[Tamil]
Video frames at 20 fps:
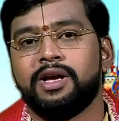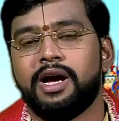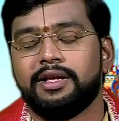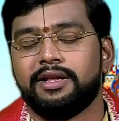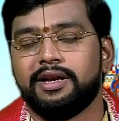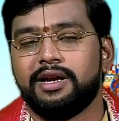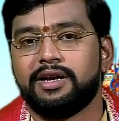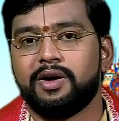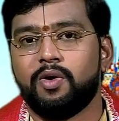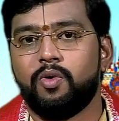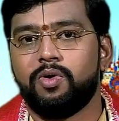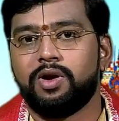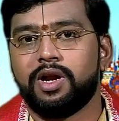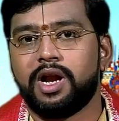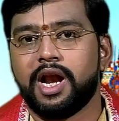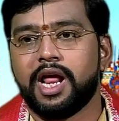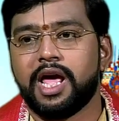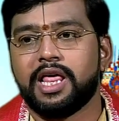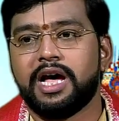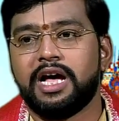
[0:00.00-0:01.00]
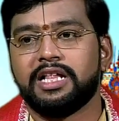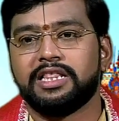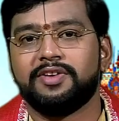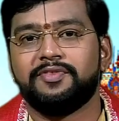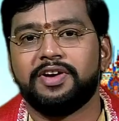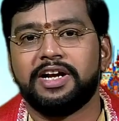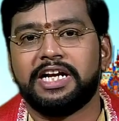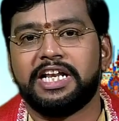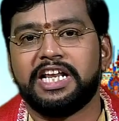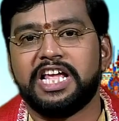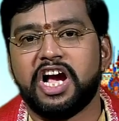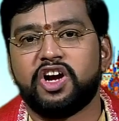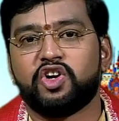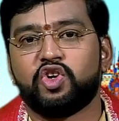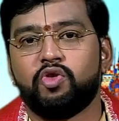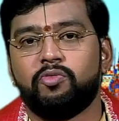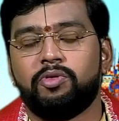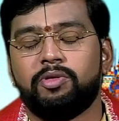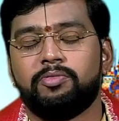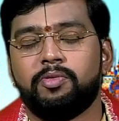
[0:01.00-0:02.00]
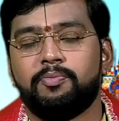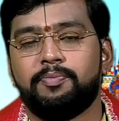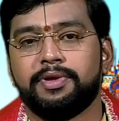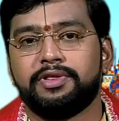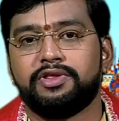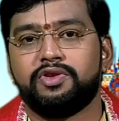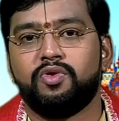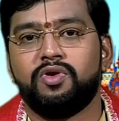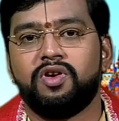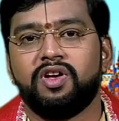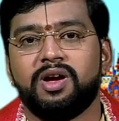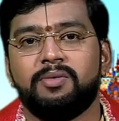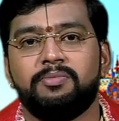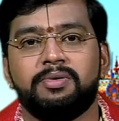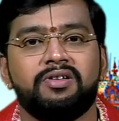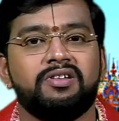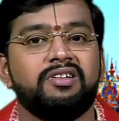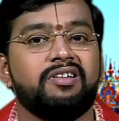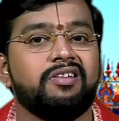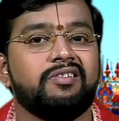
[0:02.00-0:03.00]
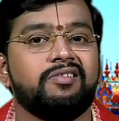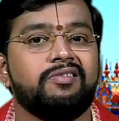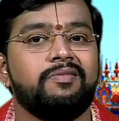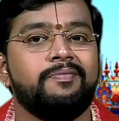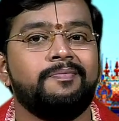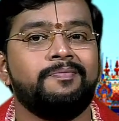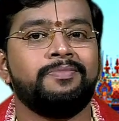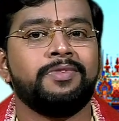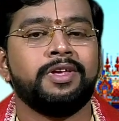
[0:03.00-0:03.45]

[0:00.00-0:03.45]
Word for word: அதில் டவுட் கிடையாது அந்த வெற்றி அக்டோபர் முப்பத்தி ஒன்றுக்கு அப்புறம் நடக்கும்